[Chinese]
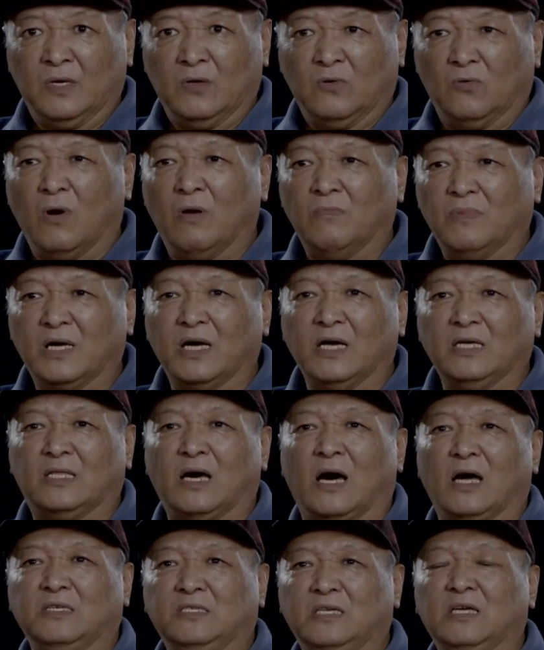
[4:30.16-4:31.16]
我们给
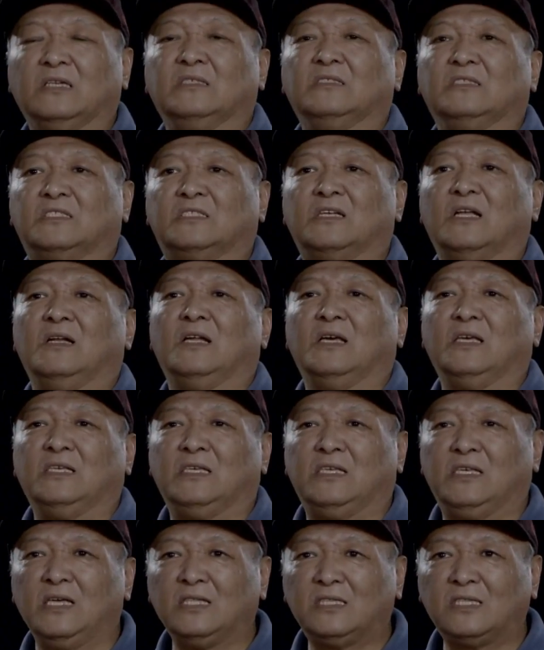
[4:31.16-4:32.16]
他引申了
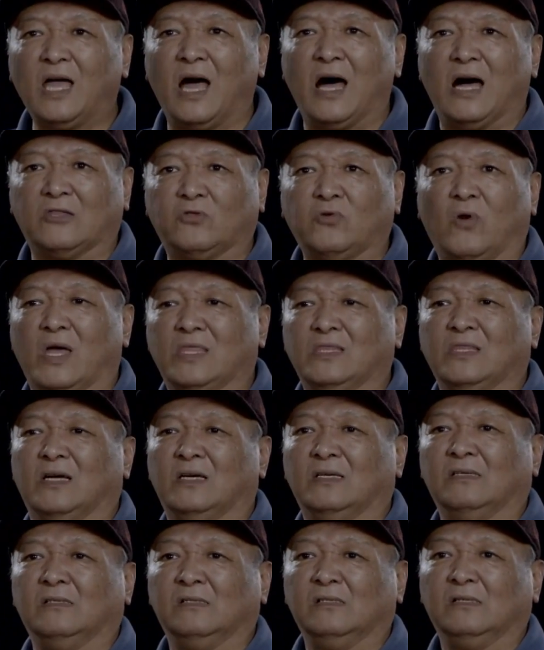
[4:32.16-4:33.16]
一大段的
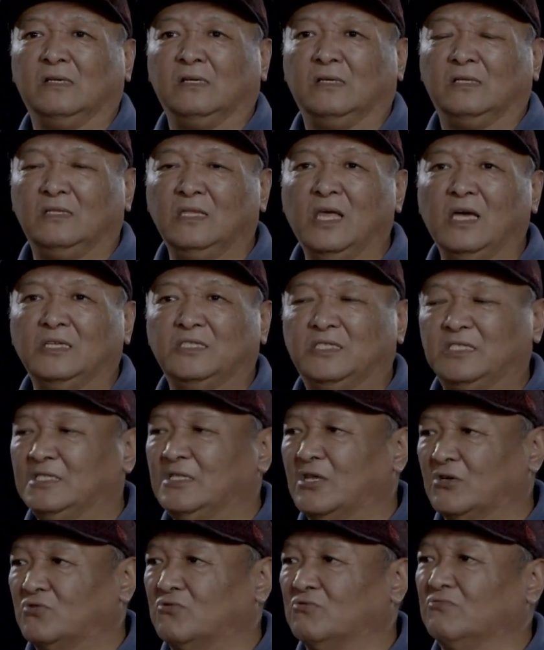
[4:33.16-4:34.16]
内
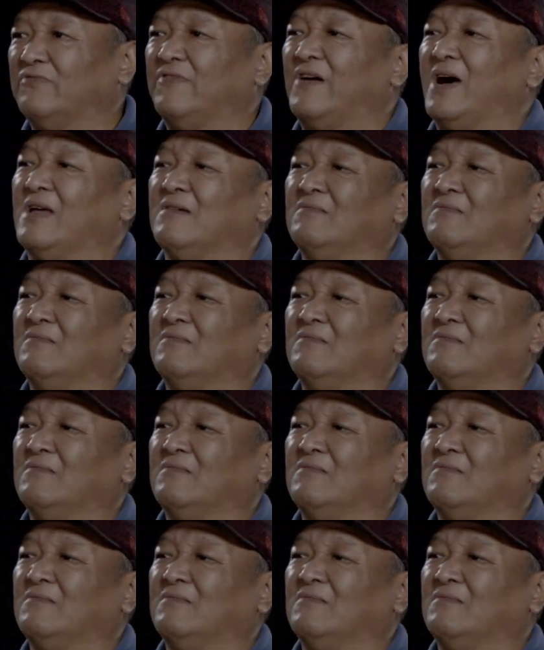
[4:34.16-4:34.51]
心的抒发。